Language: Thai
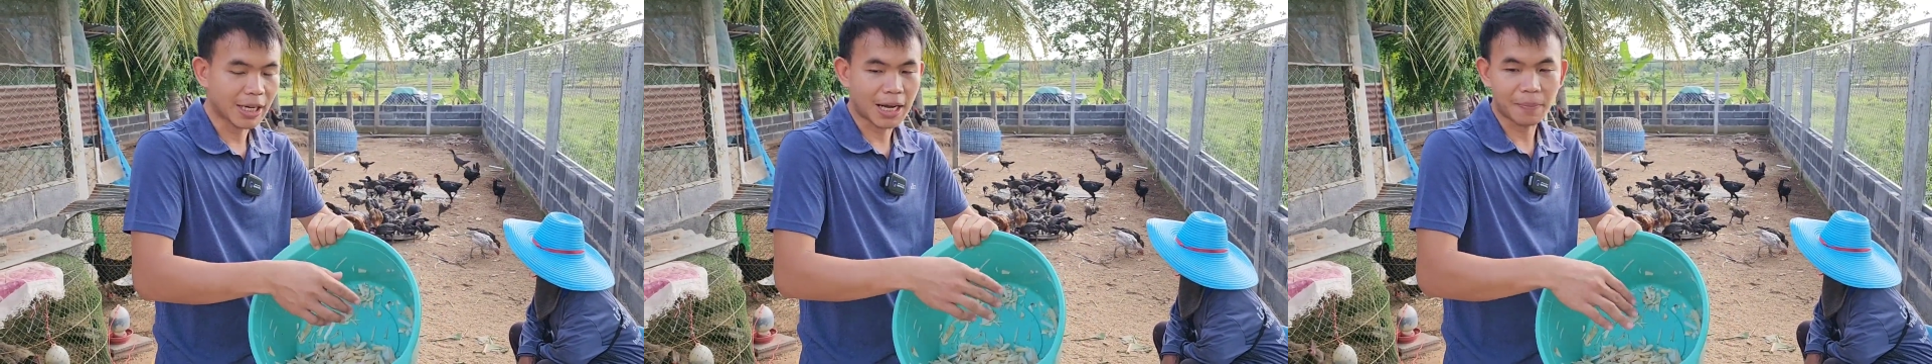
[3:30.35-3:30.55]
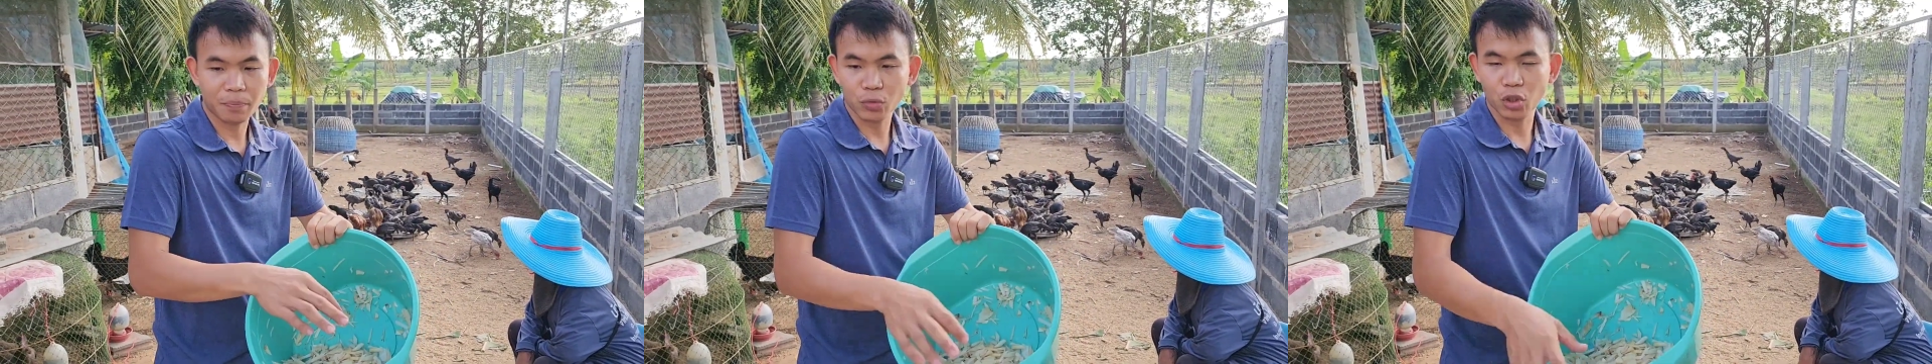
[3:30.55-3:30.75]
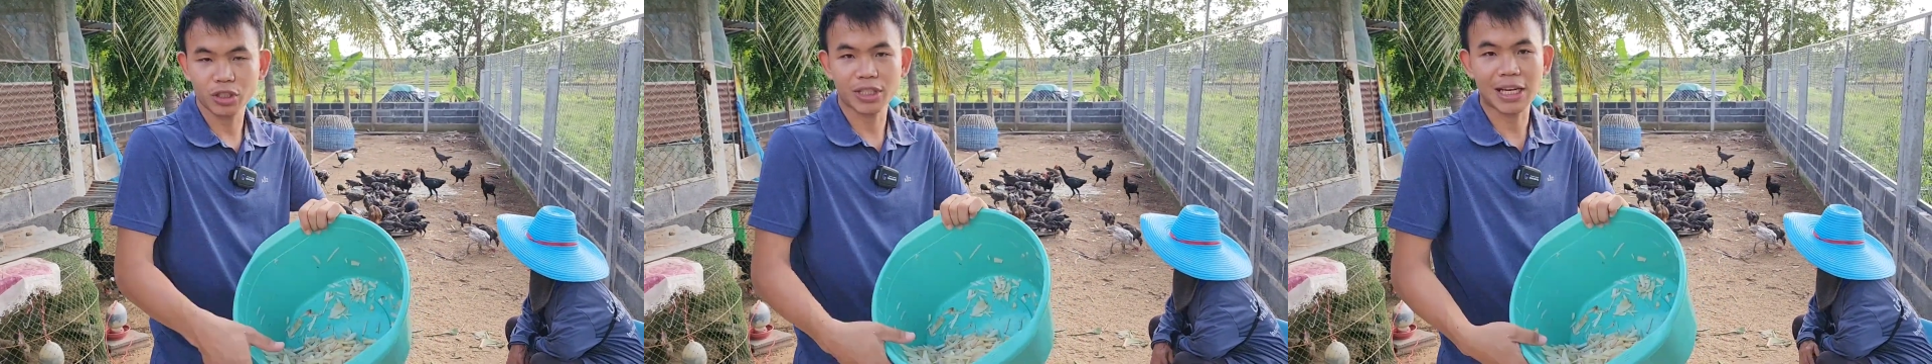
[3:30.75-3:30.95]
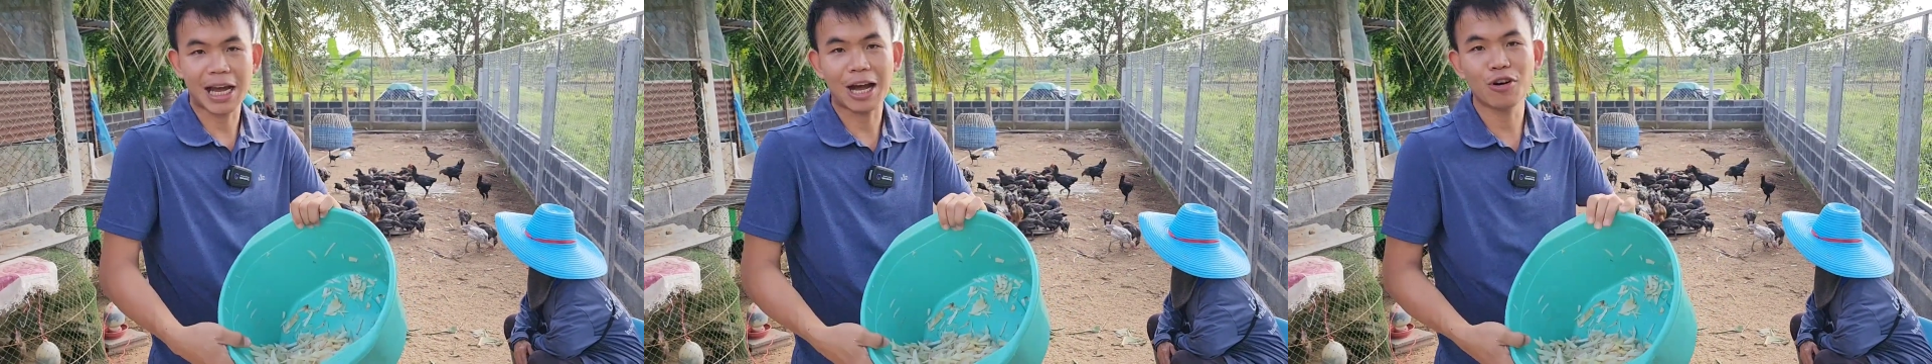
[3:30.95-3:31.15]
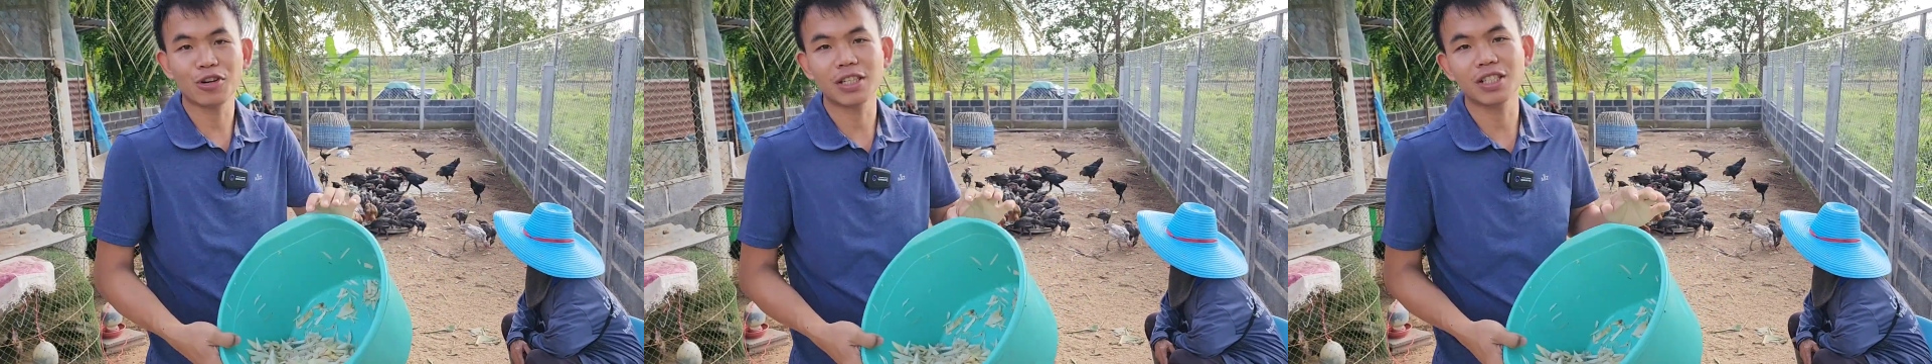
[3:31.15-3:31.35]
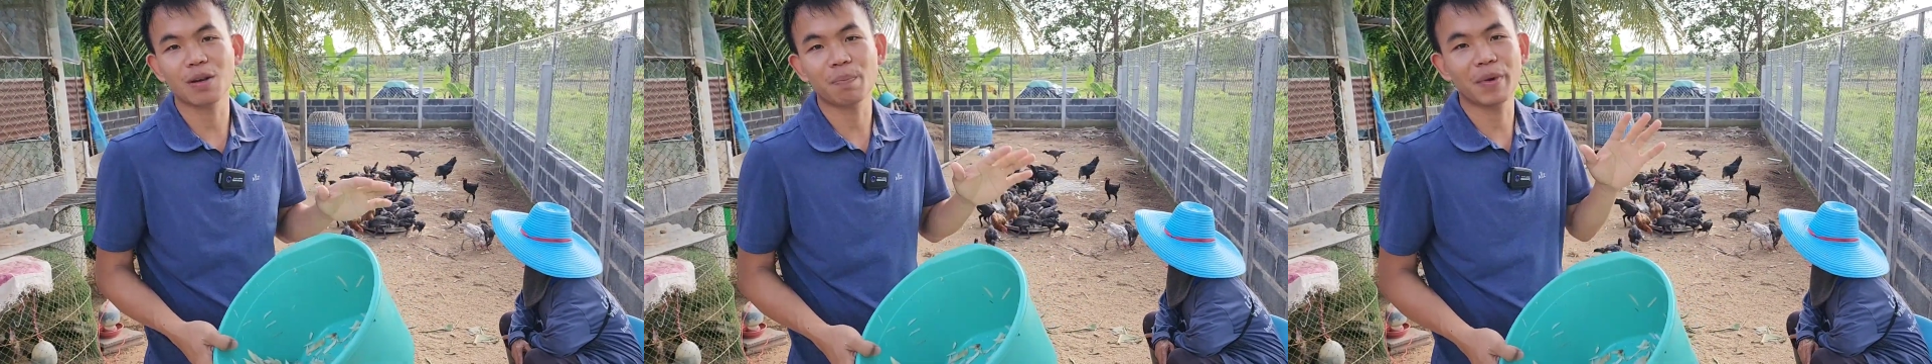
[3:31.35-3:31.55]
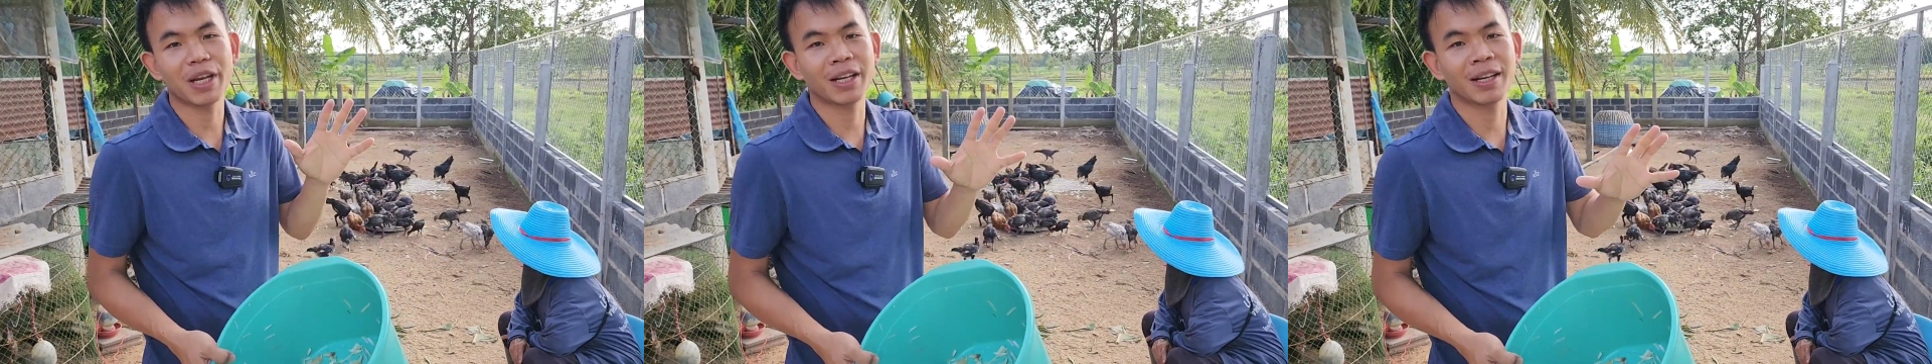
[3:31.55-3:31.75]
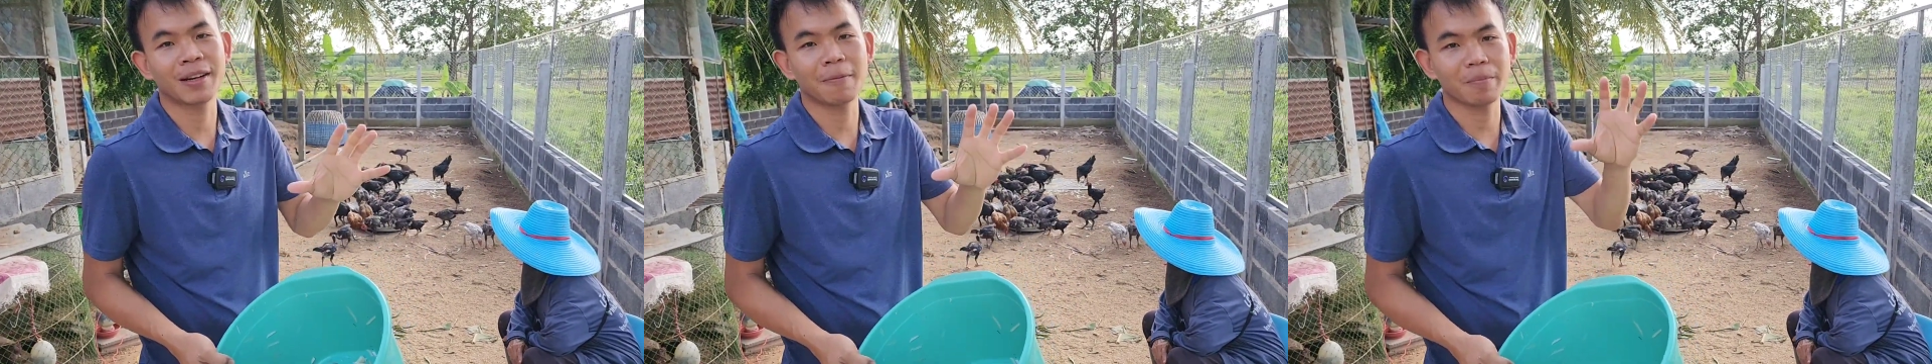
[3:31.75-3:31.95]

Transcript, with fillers: นะครับตอนเช้าก็จะเป็น